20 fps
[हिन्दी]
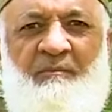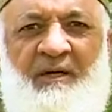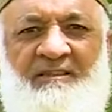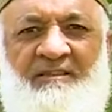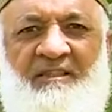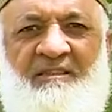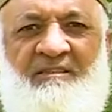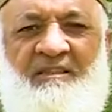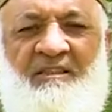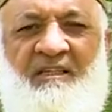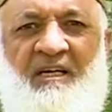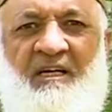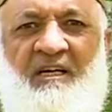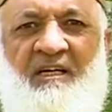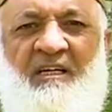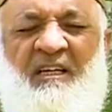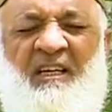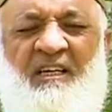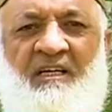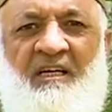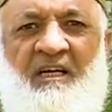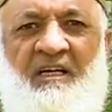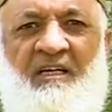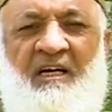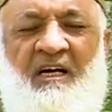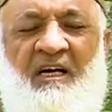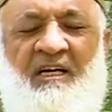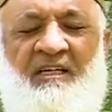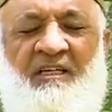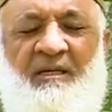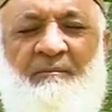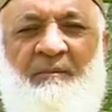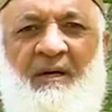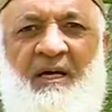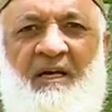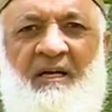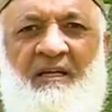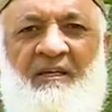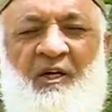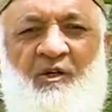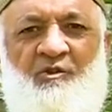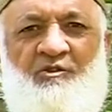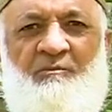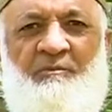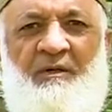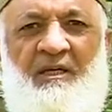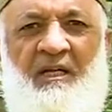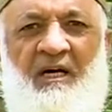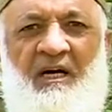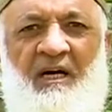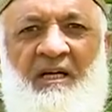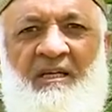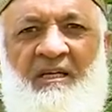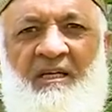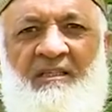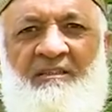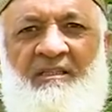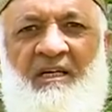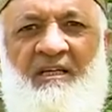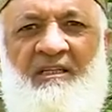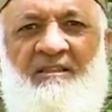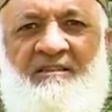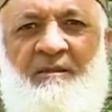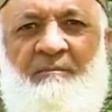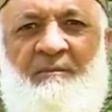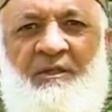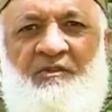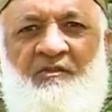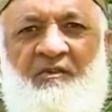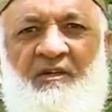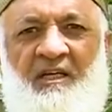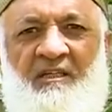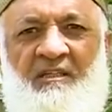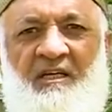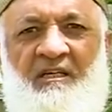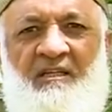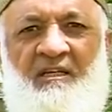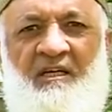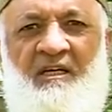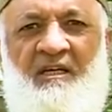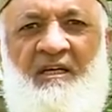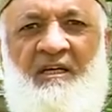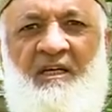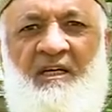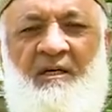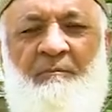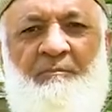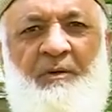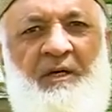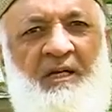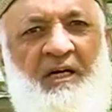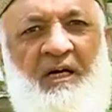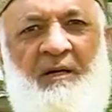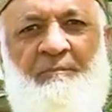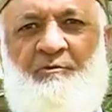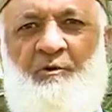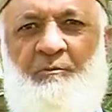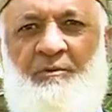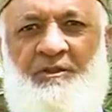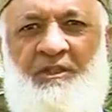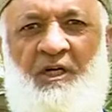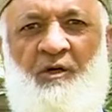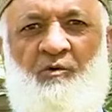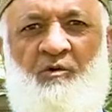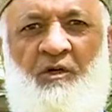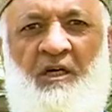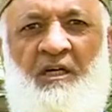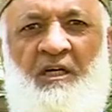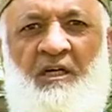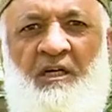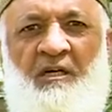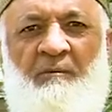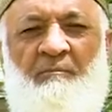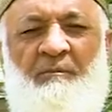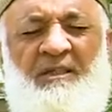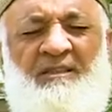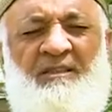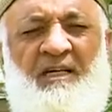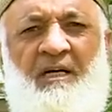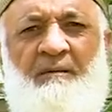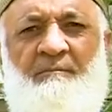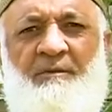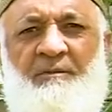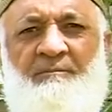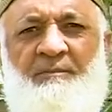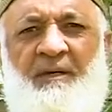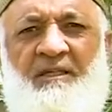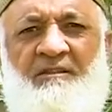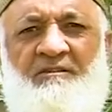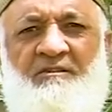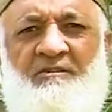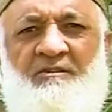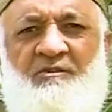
मैसेज दिया कहा कि मैं नौज़ बिल्ला अल्लाह ताला से मशवरा करके फिर आपको बताऊंगा मिर्ज़ा अहमद बेग